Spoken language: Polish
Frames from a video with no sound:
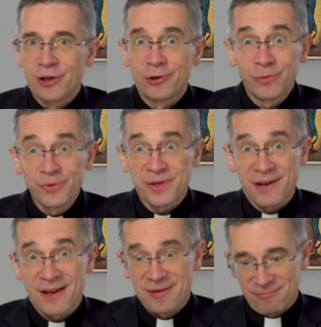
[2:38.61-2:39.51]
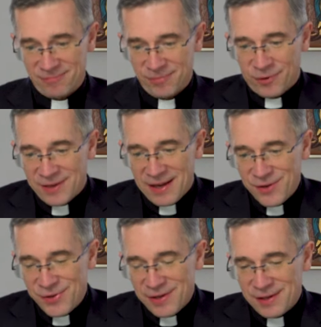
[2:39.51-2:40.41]
ludzie no,
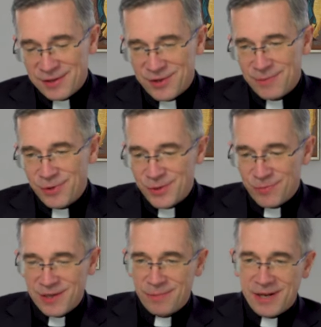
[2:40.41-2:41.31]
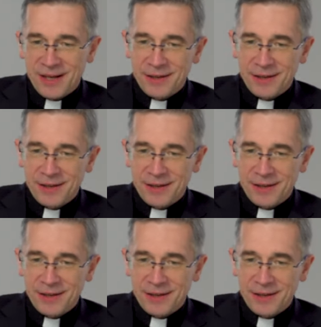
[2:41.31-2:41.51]
oddali się czemuś, co można by